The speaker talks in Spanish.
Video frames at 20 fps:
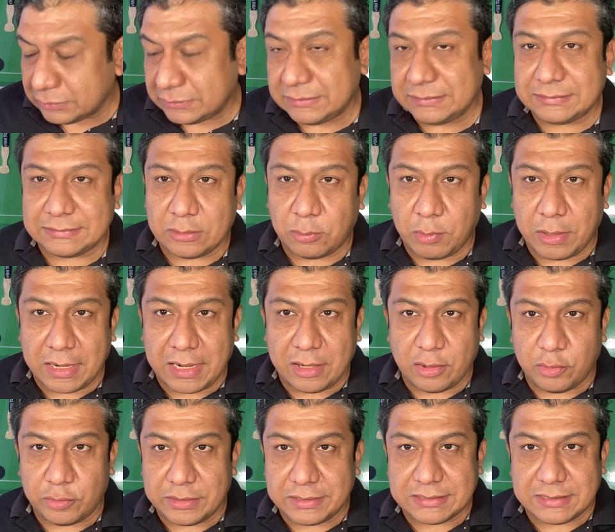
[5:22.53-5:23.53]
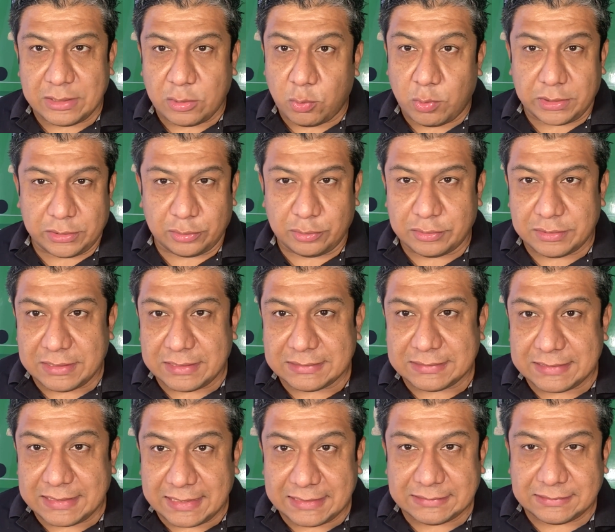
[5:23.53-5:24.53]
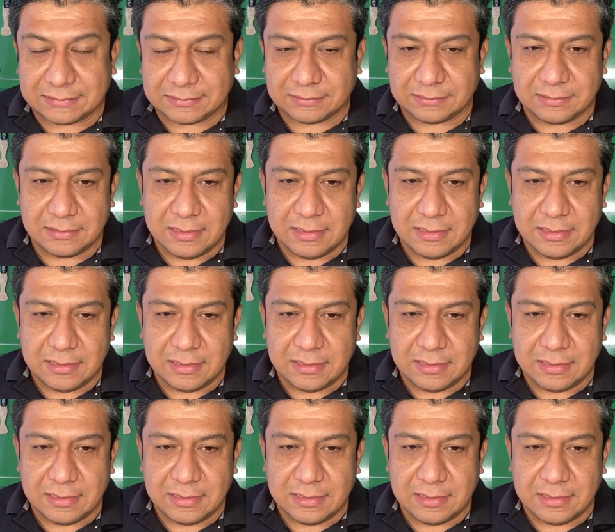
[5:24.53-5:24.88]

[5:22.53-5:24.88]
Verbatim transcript: si se juega con este 4-3-3,